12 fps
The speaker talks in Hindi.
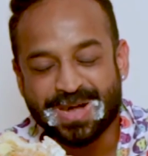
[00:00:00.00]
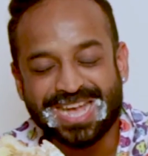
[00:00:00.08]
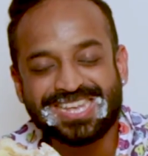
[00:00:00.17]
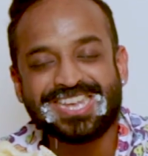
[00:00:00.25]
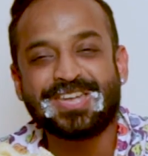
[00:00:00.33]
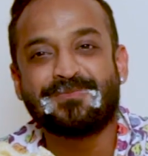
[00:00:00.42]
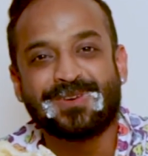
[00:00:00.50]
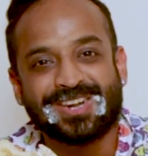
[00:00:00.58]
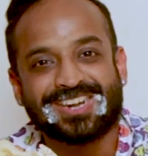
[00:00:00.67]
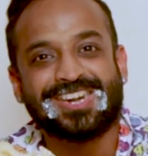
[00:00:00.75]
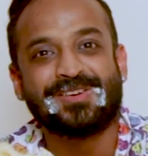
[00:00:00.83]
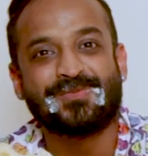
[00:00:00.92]
हाँ ये
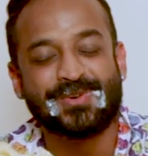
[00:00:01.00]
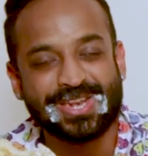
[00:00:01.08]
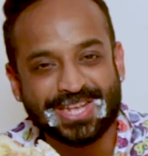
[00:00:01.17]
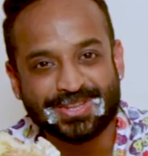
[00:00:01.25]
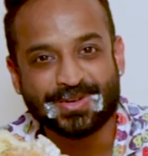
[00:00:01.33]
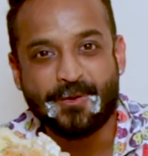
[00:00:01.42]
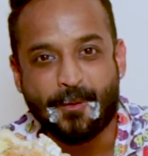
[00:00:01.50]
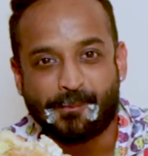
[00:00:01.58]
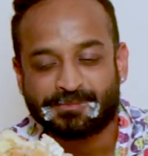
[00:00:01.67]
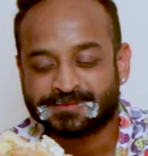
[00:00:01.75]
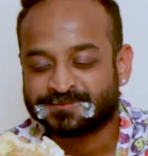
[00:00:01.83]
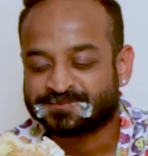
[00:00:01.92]
बगैर बोले तो
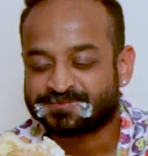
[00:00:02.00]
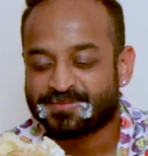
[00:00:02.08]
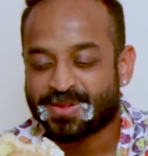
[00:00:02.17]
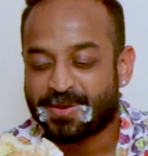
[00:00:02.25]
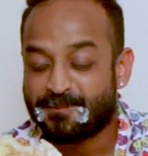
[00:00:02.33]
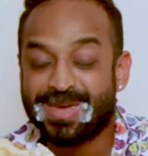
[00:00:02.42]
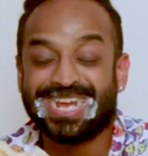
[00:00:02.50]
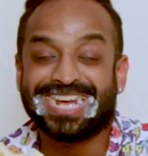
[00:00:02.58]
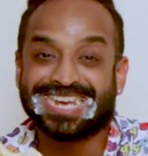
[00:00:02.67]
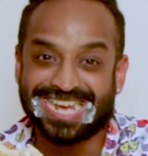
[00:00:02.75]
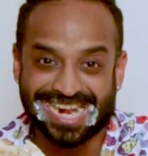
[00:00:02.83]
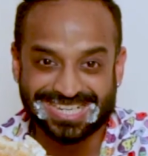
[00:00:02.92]

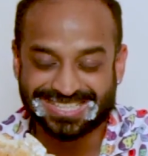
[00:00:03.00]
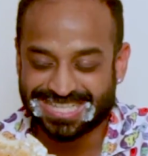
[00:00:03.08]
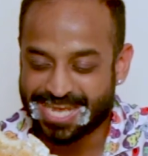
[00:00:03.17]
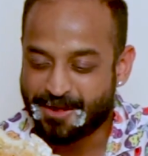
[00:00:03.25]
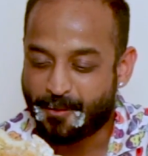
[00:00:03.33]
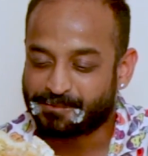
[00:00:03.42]
मेरे ख्याल से